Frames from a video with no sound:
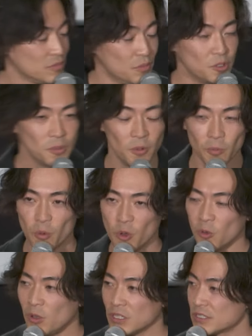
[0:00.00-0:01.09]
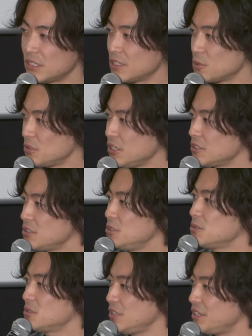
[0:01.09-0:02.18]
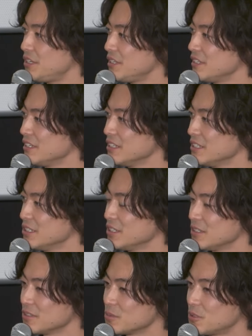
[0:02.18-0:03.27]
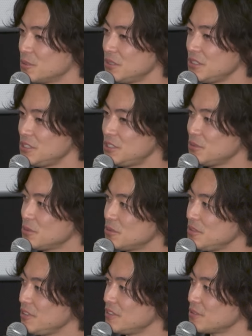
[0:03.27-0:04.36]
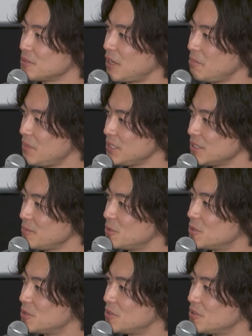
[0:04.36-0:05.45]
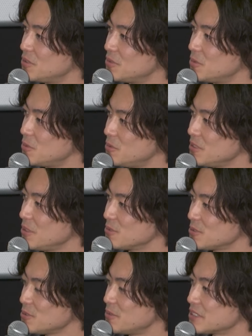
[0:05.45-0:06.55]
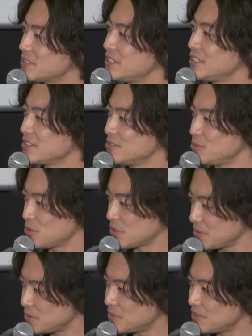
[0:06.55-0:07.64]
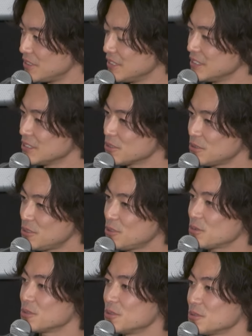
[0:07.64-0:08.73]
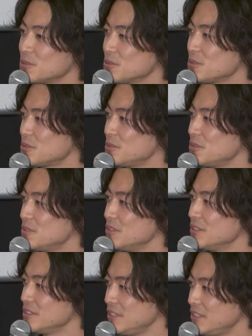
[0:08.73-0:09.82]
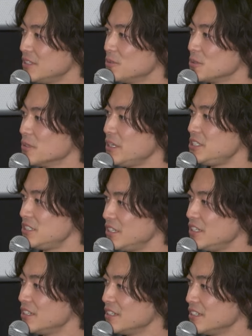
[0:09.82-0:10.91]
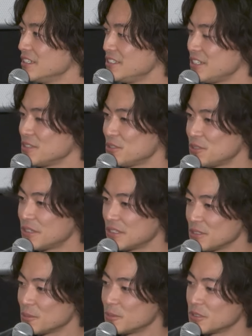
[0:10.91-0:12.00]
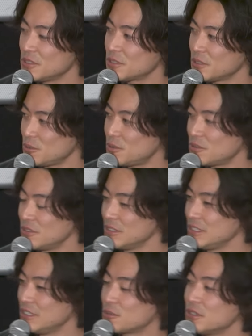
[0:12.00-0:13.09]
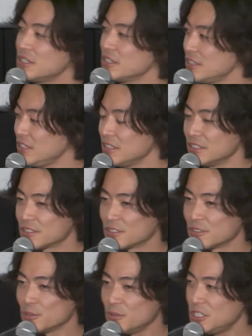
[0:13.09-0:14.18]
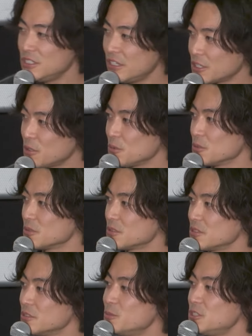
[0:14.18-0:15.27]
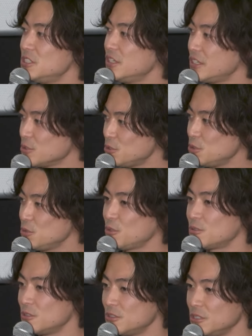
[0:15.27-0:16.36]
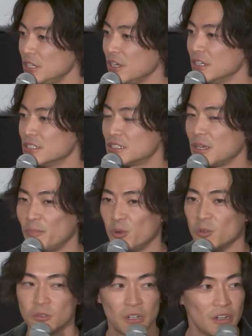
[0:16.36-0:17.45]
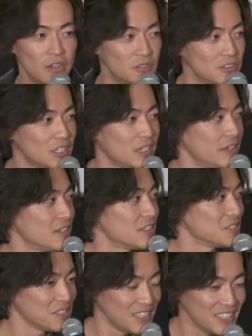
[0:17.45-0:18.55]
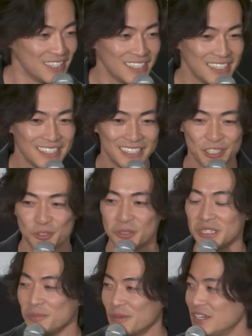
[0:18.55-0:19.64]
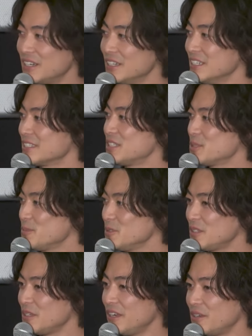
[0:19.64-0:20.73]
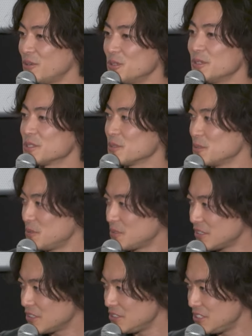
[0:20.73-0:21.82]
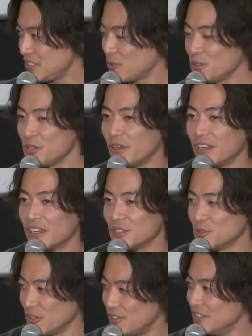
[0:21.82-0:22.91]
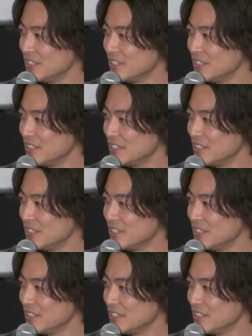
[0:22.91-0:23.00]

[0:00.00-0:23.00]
僕はもう物忘れがとにかくひどくて、基本的に仕事以外のことあんまり何も覚えてない、すぐ忘れちゃうんですけど、それちょっとそろそろね大人やしねちゃんとしようかなと思ってるんですけど、いやこの間ね鈴虫寺、京都の鈴虫寺の住職に説法を伺う機会があったんですね。でその時にまあ節分って鬼は外福は内、鬼を払うと、